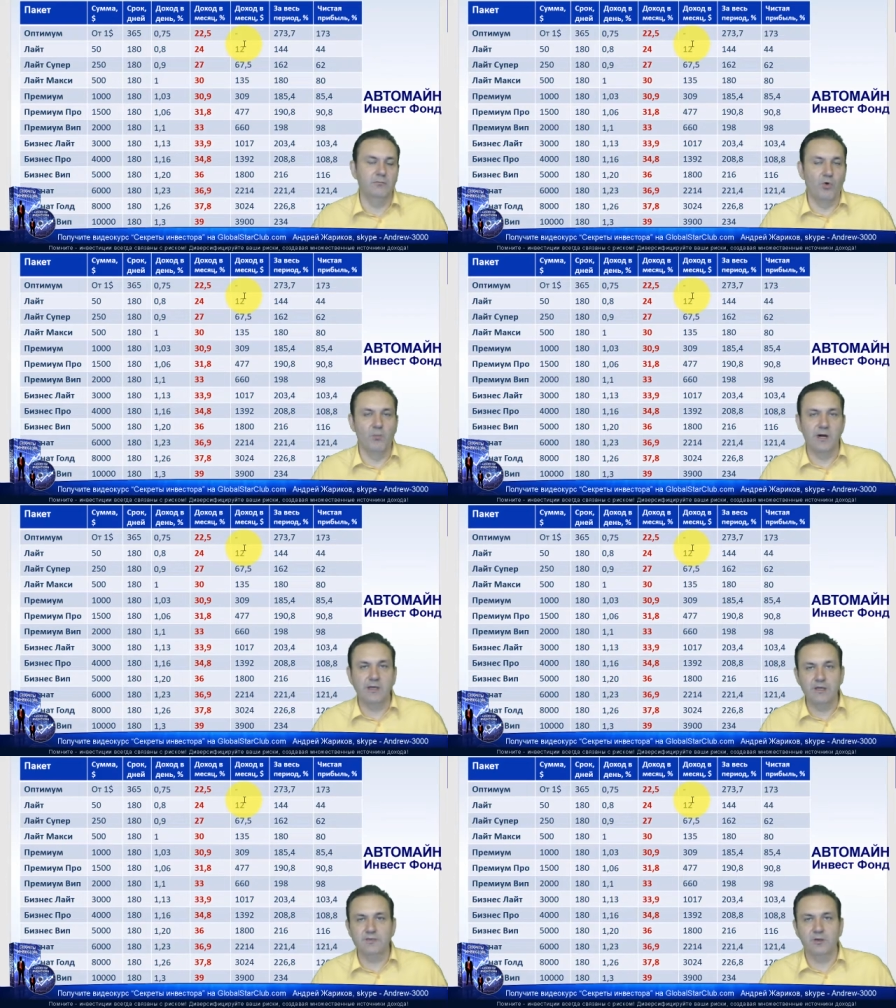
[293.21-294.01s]
по
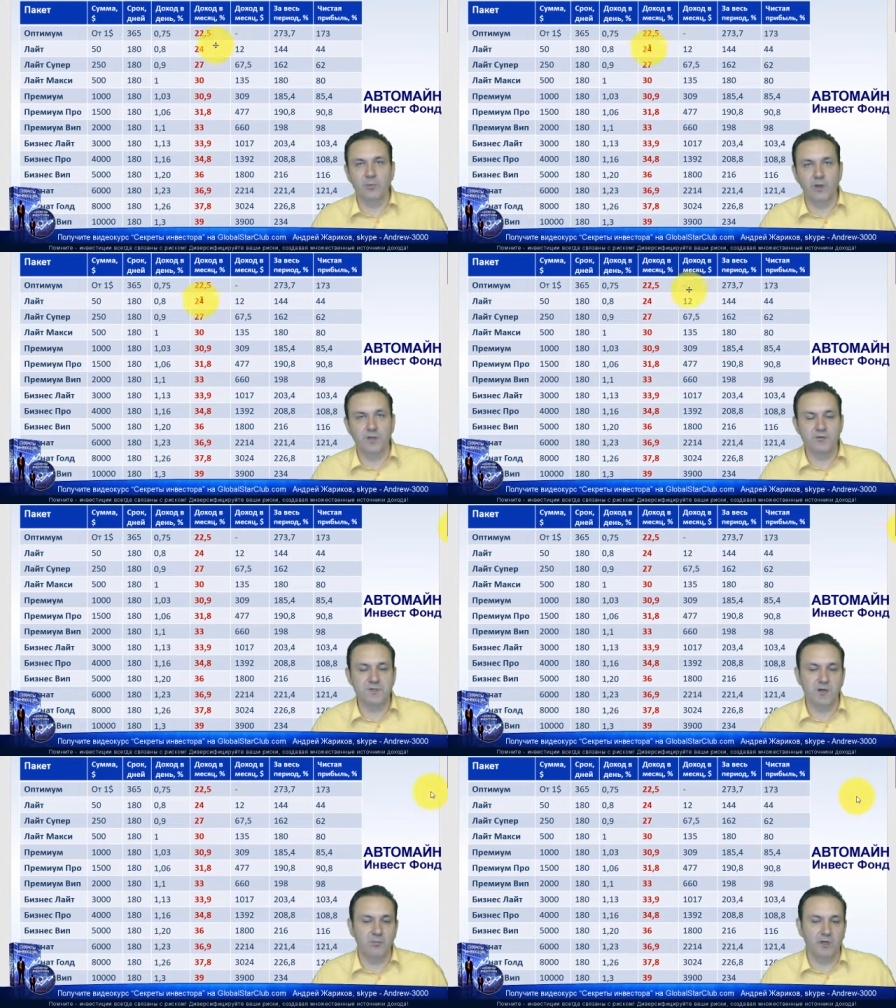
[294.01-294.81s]
маркетинг-плану,
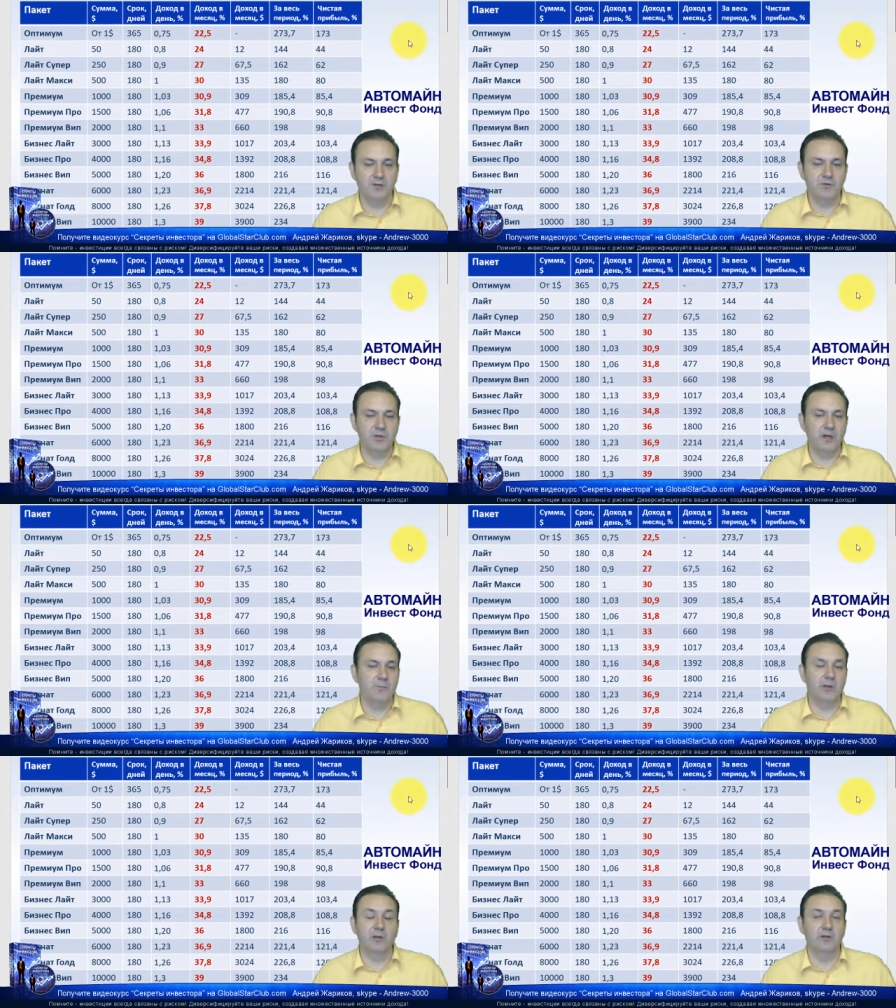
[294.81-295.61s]
зарабатывать на
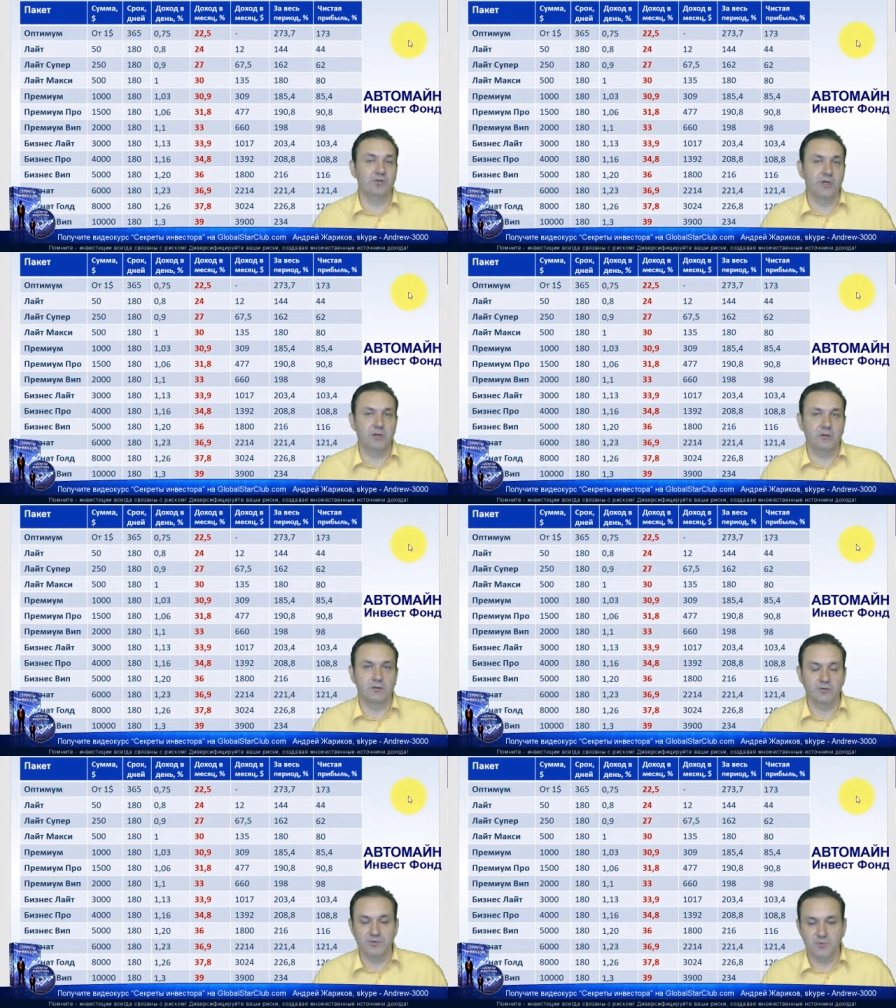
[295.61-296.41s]
приглашение.
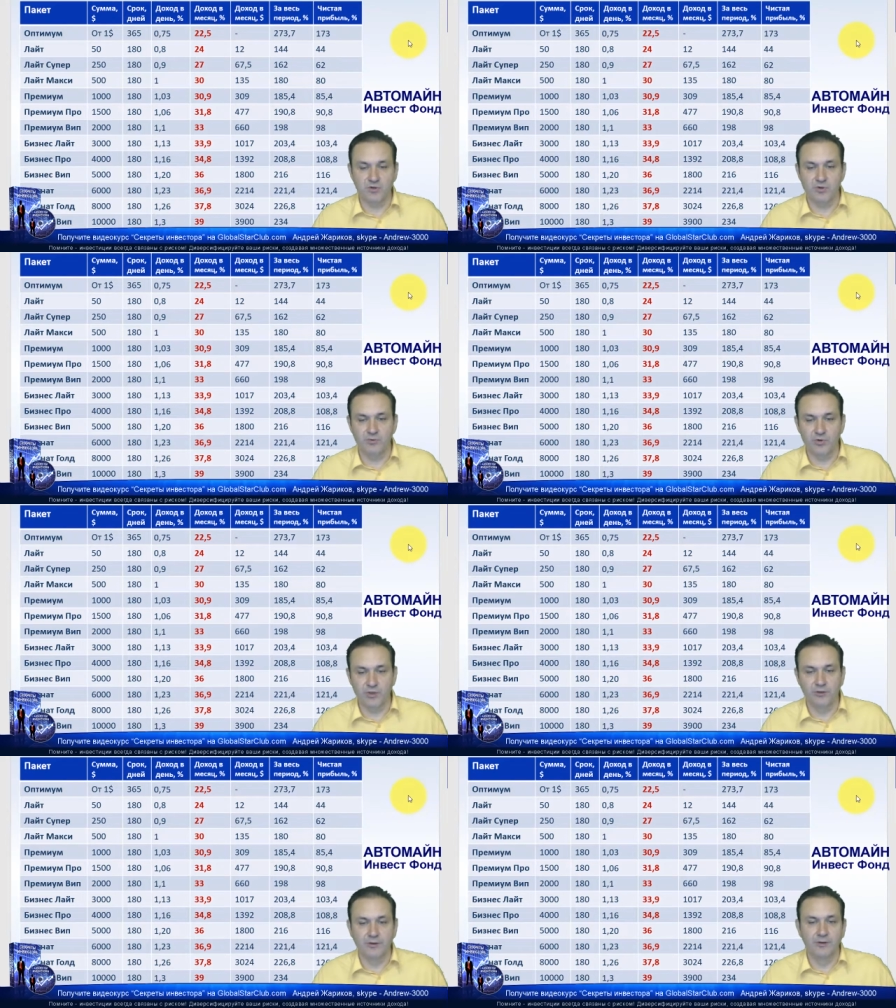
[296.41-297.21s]
То есть, почему
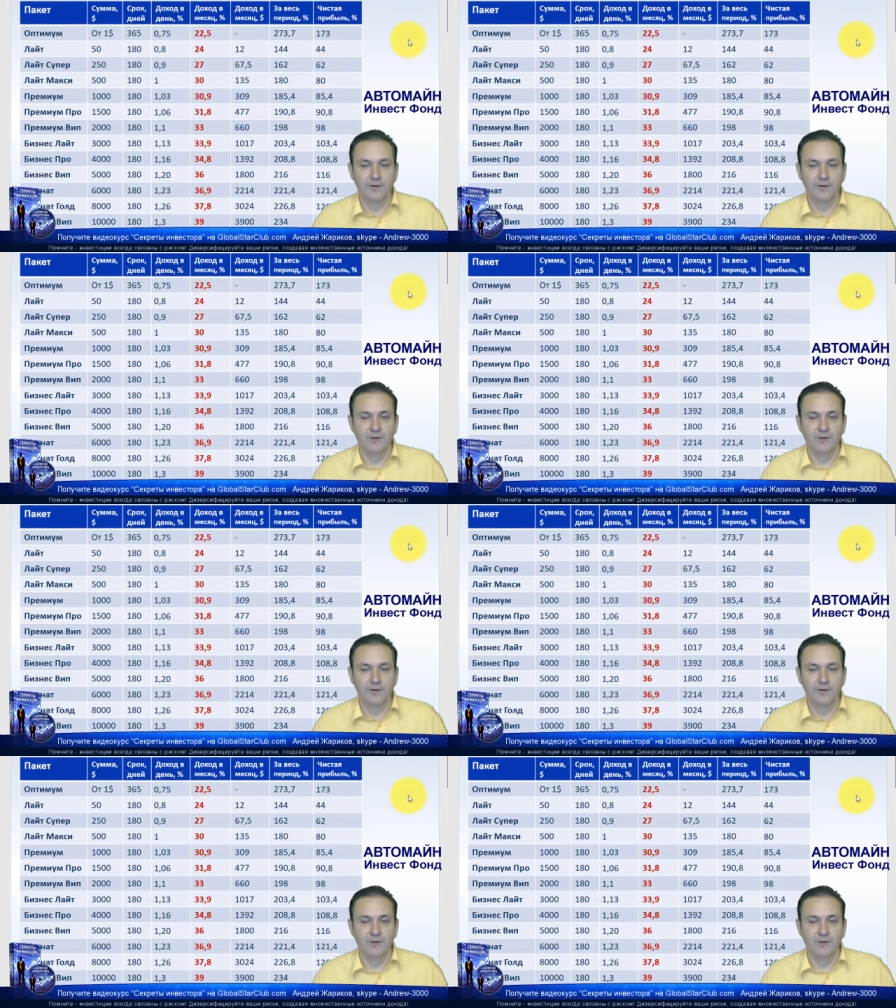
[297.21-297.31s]
нет?